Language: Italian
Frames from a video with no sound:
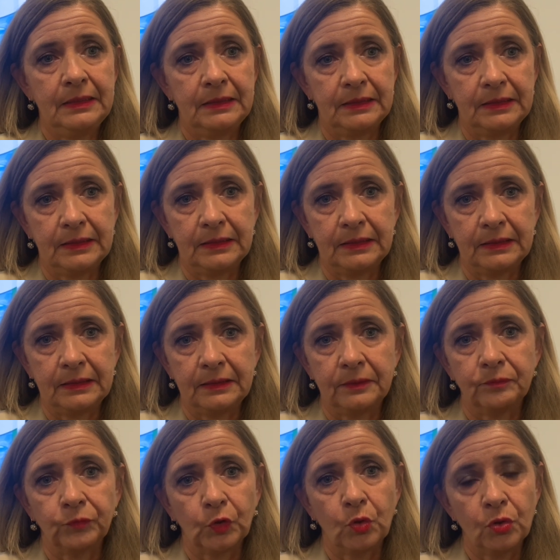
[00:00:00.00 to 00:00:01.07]

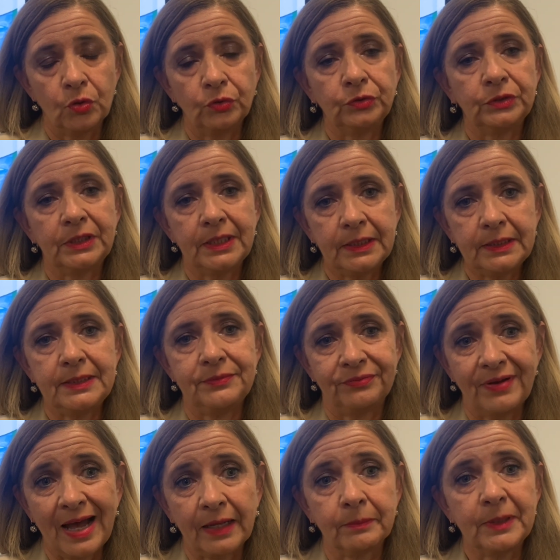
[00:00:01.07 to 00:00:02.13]
ehm, con i
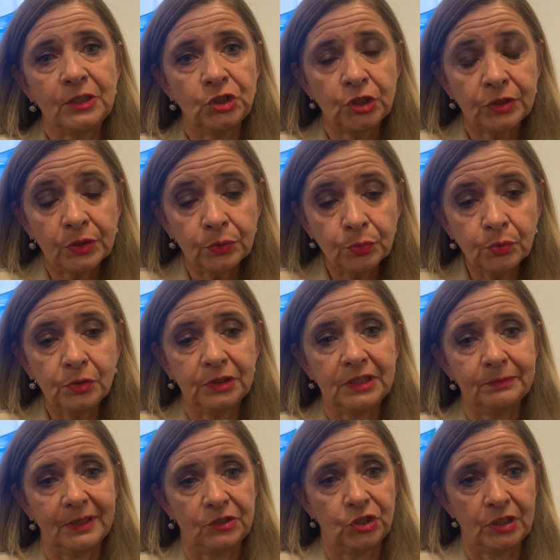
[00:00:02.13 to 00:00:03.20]
farmaci di
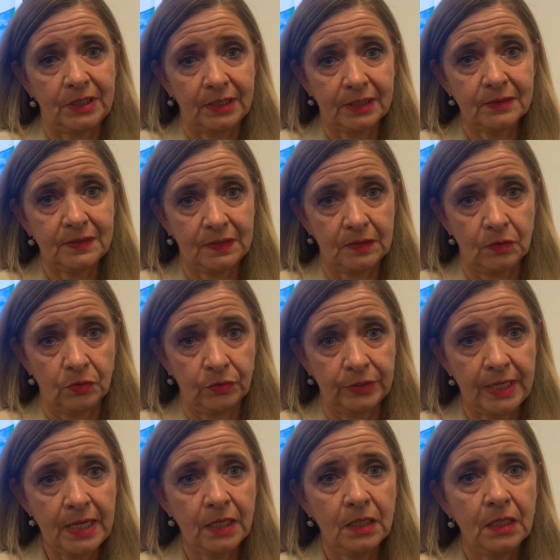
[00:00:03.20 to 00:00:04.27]
ultima
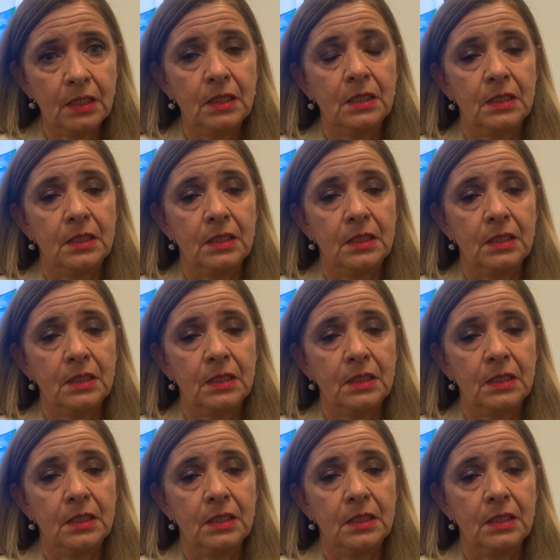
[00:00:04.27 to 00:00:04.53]
generazione